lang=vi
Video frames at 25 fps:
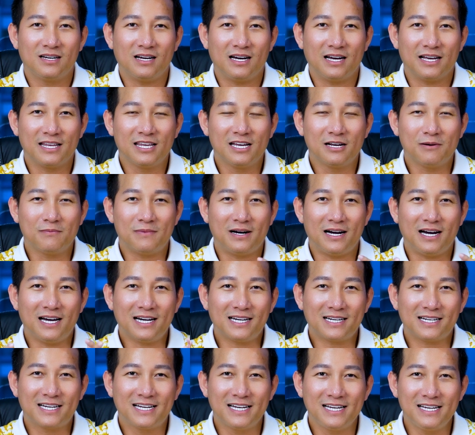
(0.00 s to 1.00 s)
à, nhưng mà
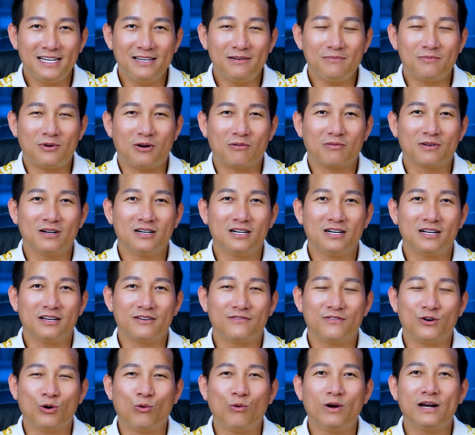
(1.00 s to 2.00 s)
ít khi một
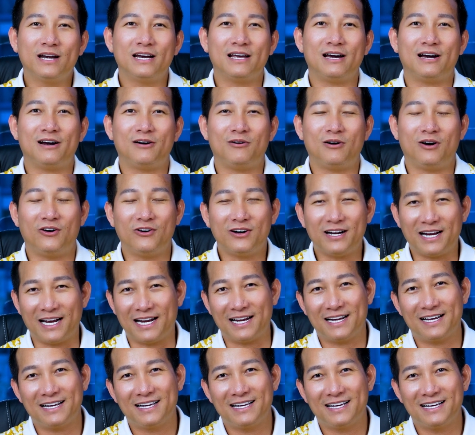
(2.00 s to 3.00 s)
người phụ huynh nào hỏi rằng